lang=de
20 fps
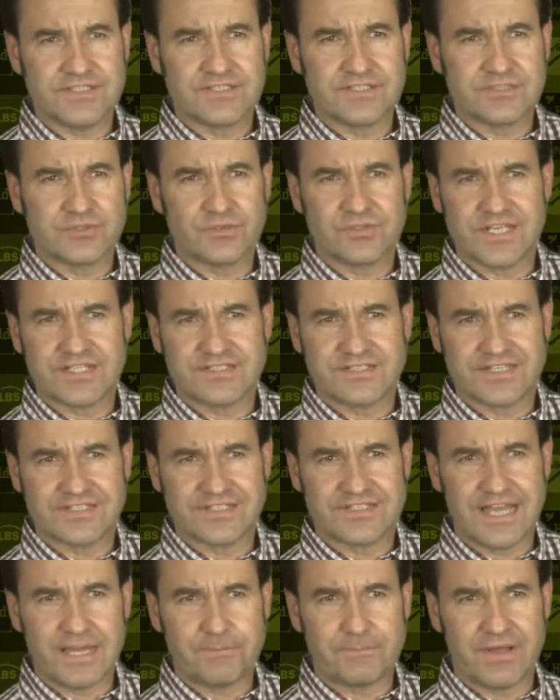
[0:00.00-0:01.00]
es ist so, dass,
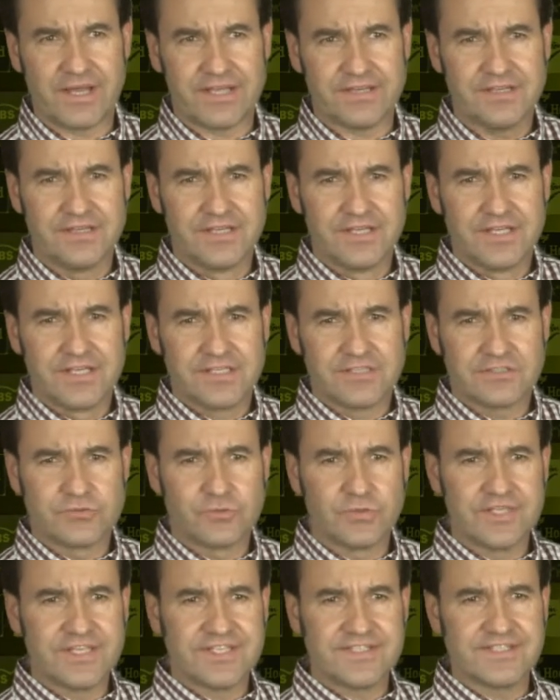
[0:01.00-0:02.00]
dass Japan
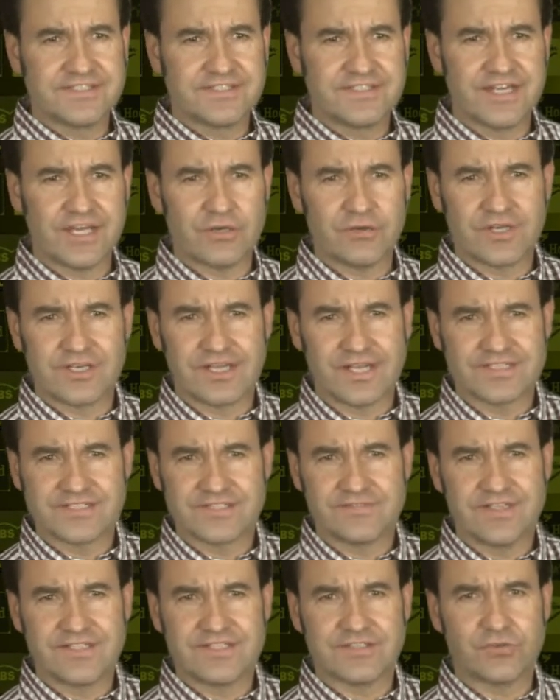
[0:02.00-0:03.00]
natürlich, die sind auch den
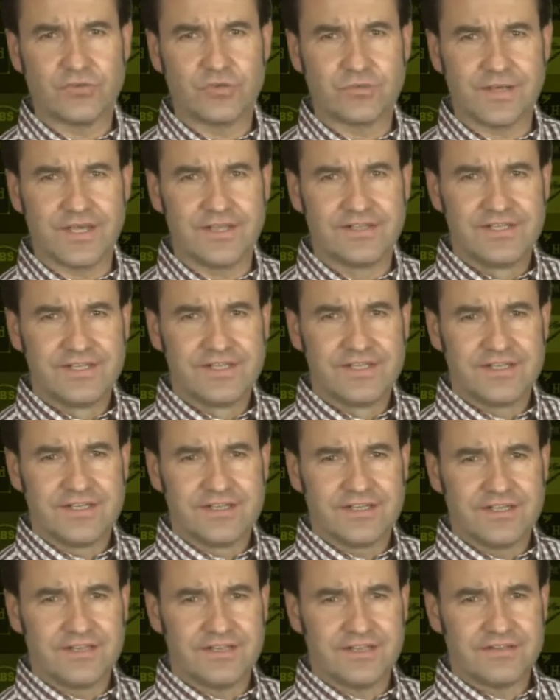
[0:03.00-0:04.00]
ganzen Winter über
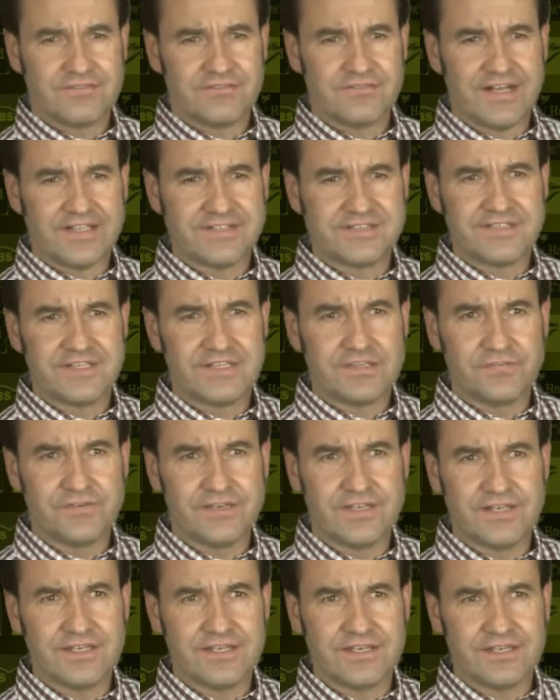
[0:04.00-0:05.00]
äh, äh, wahnsinnig
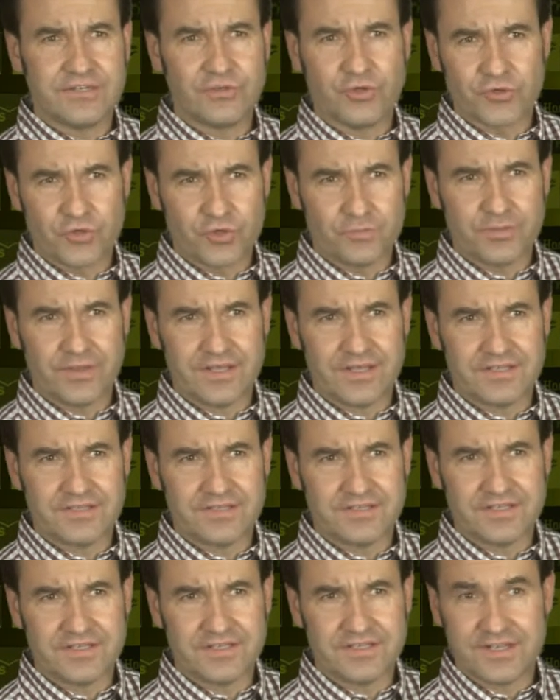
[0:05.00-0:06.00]
viel in Europa,
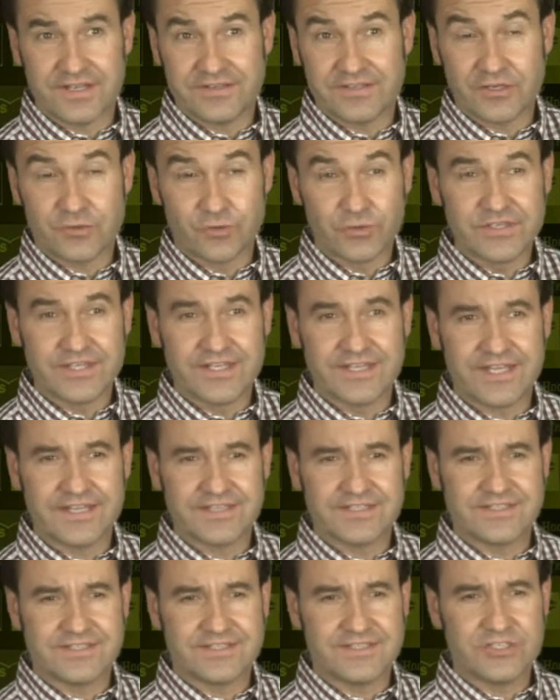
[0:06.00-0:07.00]
in einem anderen
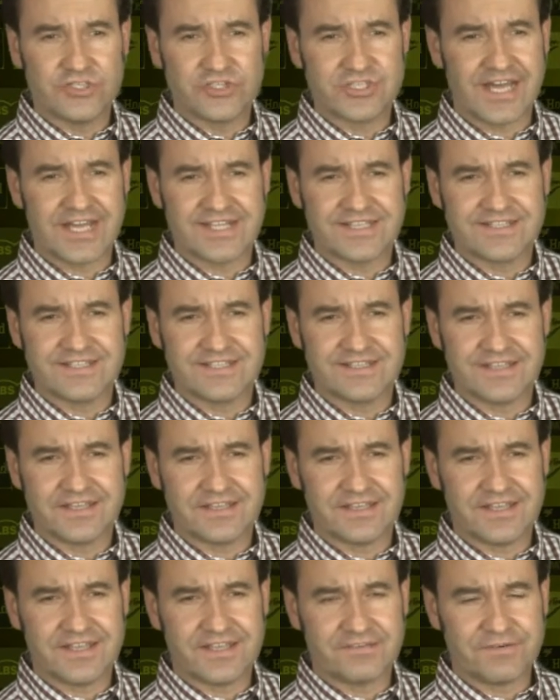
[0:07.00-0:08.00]
Kontinent. Die starten äh,
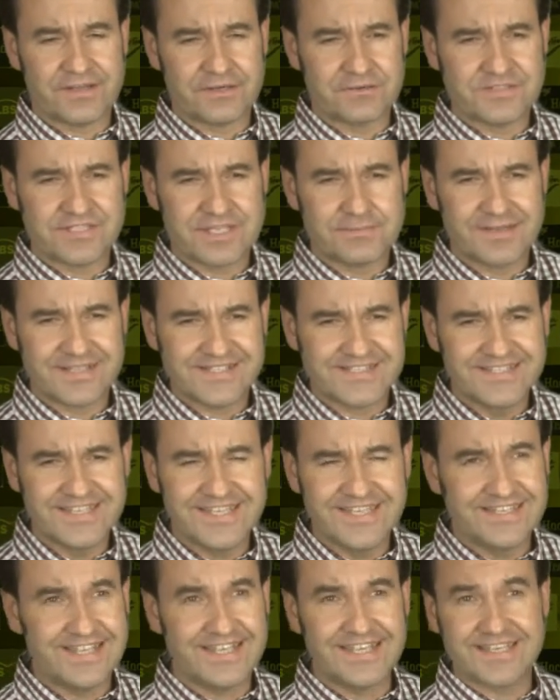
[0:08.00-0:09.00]
erfahrungsgemäß
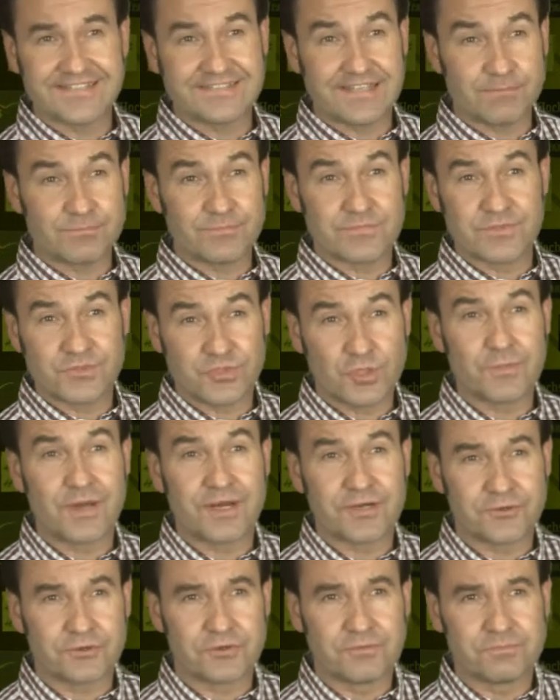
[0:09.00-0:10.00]
nicht den gesamten
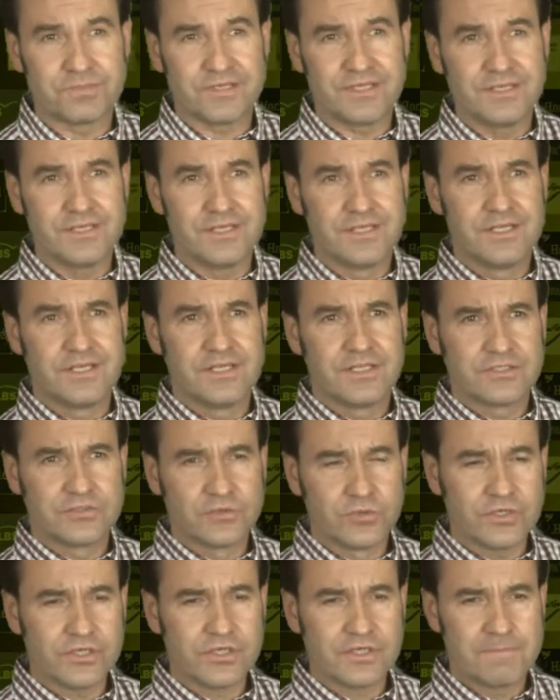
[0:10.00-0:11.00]
Sommer Grand Prix
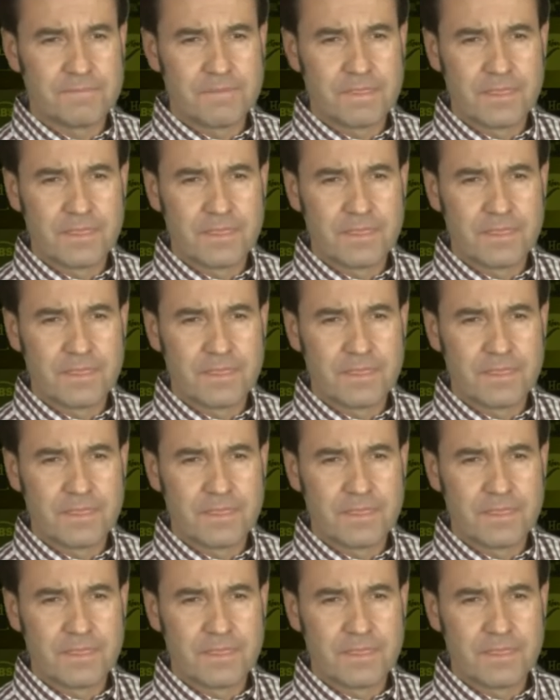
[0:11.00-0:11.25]
durch.